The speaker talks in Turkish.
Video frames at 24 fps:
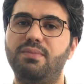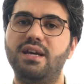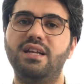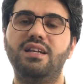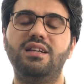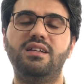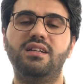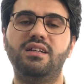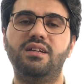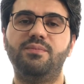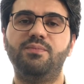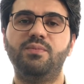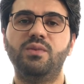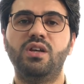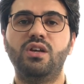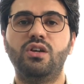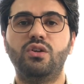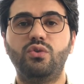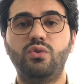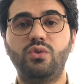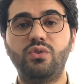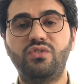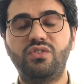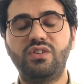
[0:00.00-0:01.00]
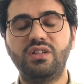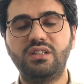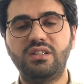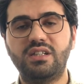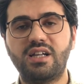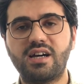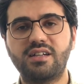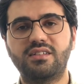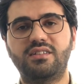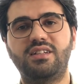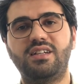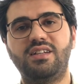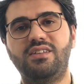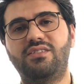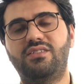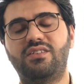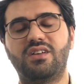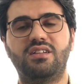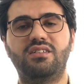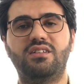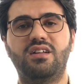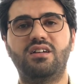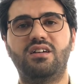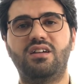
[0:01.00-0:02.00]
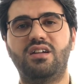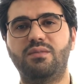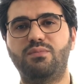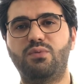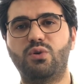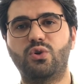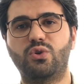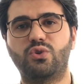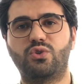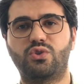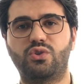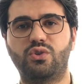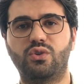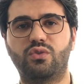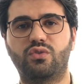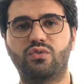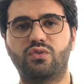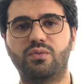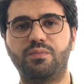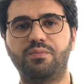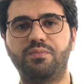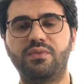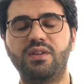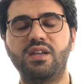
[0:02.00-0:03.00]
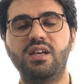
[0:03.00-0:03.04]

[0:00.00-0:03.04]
belli. Yüzyıllardır insanlarla boğuşuyorsun.